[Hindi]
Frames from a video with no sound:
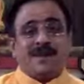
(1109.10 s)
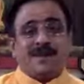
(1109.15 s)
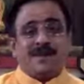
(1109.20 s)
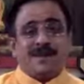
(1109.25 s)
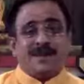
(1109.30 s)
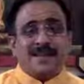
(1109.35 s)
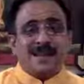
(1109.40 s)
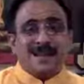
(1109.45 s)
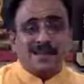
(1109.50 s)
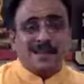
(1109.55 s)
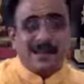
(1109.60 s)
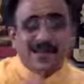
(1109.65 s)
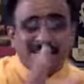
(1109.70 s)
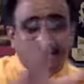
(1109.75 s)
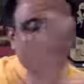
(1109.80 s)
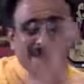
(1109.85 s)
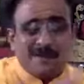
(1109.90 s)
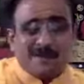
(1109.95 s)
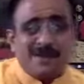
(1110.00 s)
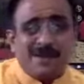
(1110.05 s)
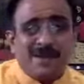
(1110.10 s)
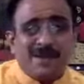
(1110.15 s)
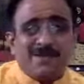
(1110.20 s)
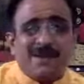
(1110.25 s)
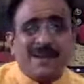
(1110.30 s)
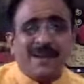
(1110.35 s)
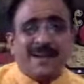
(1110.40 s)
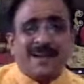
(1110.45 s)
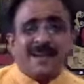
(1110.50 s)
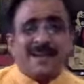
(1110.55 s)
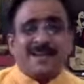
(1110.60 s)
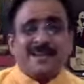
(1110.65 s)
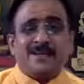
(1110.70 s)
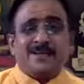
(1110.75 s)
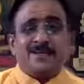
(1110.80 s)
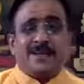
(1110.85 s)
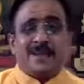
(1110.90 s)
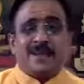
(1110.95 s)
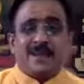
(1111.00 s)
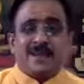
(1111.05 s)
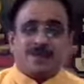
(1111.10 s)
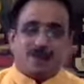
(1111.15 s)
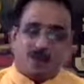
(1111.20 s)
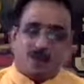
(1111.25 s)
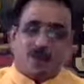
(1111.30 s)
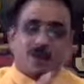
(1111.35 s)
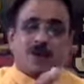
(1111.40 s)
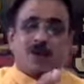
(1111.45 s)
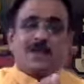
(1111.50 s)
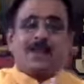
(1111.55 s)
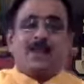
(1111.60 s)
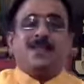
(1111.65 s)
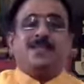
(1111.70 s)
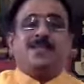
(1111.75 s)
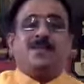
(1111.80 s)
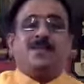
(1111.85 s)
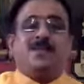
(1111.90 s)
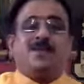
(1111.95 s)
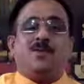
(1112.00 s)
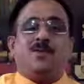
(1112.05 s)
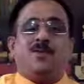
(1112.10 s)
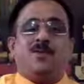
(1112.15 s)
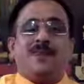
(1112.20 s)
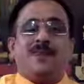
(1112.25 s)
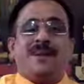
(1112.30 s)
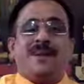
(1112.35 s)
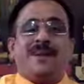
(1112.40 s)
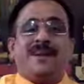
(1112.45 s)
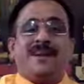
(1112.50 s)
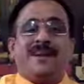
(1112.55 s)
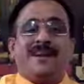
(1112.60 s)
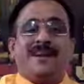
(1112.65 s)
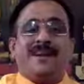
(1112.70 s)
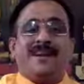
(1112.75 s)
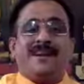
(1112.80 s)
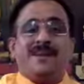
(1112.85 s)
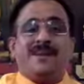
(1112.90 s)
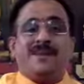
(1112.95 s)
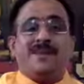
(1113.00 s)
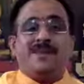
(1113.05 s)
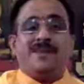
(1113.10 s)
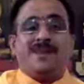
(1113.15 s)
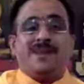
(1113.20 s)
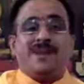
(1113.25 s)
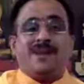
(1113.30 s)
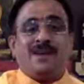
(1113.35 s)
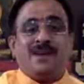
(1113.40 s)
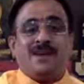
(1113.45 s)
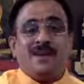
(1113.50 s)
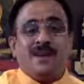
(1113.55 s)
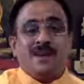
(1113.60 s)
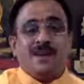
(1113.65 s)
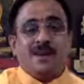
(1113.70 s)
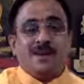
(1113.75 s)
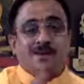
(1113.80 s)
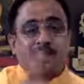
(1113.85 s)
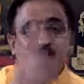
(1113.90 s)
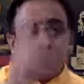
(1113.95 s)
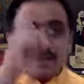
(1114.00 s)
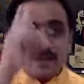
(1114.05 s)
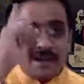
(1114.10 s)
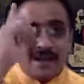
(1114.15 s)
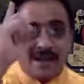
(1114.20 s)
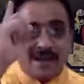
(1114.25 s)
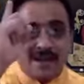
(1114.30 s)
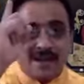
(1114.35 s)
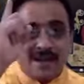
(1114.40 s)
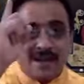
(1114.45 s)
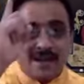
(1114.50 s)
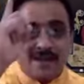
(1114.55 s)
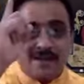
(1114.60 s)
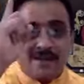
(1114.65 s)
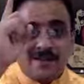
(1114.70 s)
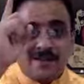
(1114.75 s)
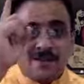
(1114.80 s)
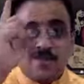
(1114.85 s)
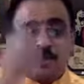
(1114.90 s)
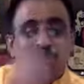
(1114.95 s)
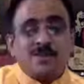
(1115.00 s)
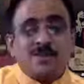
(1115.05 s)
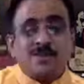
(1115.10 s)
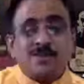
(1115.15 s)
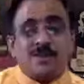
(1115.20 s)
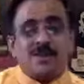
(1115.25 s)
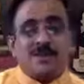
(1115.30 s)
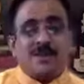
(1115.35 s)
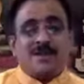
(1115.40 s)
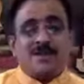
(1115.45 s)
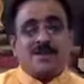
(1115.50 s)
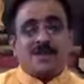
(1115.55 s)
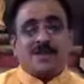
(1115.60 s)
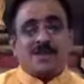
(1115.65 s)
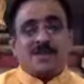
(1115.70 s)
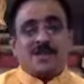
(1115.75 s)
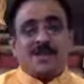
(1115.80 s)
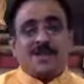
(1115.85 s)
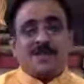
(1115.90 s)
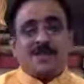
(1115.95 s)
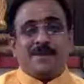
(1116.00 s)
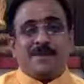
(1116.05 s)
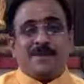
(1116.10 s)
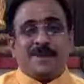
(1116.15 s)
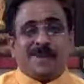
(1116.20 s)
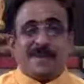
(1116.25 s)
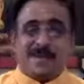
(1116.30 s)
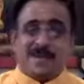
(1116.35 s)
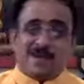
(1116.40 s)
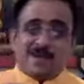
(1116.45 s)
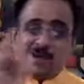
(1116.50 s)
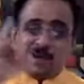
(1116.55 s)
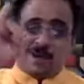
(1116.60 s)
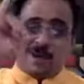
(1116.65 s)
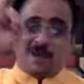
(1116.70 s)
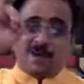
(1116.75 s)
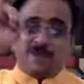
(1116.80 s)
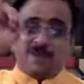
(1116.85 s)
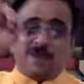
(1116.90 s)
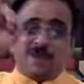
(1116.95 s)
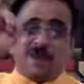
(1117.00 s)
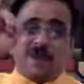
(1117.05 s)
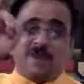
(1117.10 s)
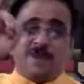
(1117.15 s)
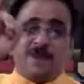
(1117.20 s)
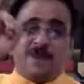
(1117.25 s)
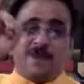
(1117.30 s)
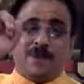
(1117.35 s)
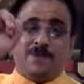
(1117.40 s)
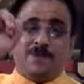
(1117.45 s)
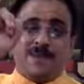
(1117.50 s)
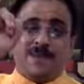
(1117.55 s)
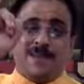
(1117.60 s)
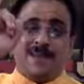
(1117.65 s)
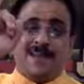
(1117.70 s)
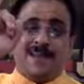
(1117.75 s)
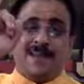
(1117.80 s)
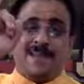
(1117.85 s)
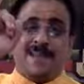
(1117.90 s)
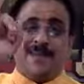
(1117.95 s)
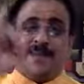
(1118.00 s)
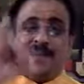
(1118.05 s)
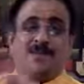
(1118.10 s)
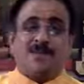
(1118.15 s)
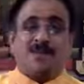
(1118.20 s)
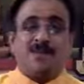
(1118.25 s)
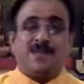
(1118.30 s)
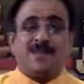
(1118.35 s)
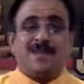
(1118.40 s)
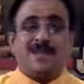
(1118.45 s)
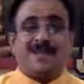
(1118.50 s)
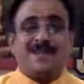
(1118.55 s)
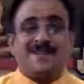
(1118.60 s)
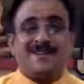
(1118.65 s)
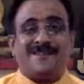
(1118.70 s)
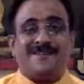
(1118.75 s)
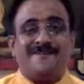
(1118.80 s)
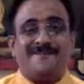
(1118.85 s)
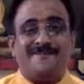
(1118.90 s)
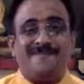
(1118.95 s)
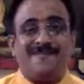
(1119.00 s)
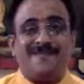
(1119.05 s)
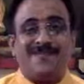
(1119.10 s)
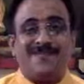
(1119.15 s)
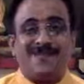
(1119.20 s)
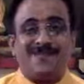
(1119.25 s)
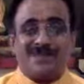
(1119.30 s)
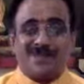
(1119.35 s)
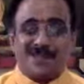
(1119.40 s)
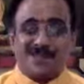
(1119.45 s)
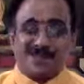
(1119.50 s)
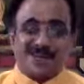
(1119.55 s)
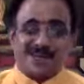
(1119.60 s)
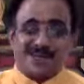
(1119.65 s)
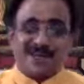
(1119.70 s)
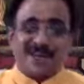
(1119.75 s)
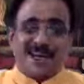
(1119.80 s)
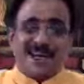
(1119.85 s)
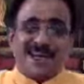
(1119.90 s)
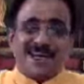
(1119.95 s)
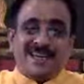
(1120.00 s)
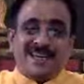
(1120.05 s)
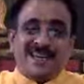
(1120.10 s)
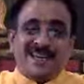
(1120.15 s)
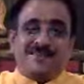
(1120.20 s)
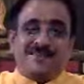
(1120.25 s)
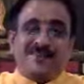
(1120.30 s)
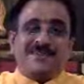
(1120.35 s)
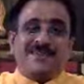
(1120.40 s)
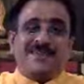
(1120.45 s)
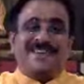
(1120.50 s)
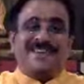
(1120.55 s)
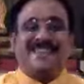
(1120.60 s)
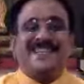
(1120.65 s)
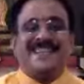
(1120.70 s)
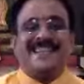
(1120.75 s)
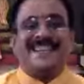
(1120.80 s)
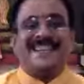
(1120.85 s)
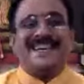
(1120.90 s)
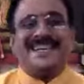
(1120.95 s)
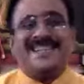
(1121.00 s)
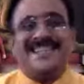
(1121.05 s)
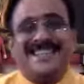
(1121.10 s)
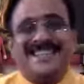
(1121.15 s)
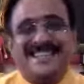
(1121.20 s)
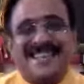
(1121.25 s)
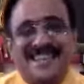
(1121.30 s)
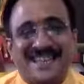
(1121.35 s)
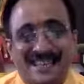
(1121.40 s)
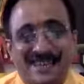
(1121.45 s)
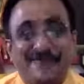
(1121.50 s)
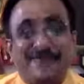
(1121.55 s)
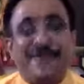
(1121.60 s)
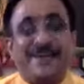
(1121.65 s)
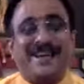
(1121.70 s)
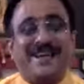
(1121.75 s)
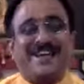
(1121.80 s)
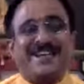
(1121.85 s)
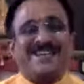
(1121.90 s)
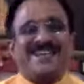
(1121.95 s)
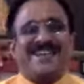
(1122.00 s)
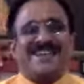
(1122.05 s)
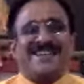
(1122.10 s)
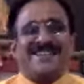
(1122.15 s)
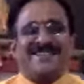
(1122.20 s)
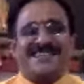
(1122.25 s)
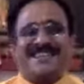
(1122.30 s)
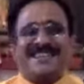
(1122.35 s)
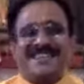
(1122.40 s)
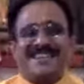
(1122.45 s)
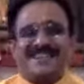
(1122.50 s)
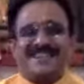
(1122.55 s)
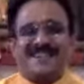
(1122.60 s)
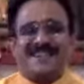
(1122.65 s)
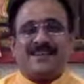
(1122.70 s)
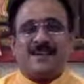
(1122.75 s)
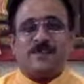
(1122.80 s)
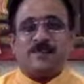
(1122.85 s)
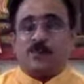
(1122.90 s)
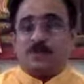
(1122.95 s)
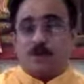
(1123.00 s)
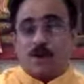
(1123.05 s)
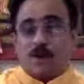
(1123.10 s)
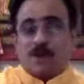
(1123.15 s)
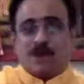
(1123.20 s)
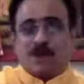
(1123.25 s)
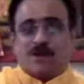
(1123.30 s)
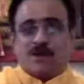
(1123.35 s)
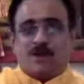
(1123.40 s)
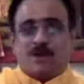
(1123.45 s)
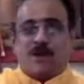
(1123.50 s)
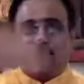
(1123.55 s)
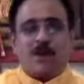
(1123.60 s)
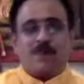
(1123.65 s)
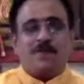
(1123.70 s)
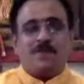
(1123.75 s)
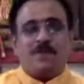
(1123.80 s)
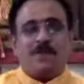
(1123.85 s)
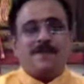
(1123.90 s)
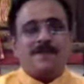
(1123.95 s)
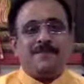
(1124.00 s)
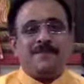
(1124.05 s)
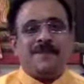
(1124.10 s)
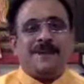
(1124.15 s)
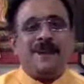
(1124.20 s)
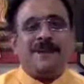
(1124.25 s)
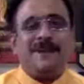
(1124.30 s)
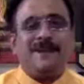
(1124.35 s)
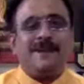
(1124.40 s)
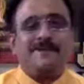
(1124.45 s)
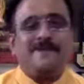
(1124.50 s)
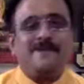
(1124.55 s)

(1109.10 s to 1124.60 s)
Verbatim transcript: गीता पढ़ने से भगवान मिलेगा कि नहीं पता नहीं फुटबॉल खेलने से जरूर मिलेगा क्योंकि उस उस कृष्ण ने बताइए जो एक उंगली पर उठा लेता था गोवर्धन तो शक्तिशाली ही भगवत गीता जान सकता है ये विवेकानंद का संदेश है फुटबॉल खेलो भगवान मिलेगा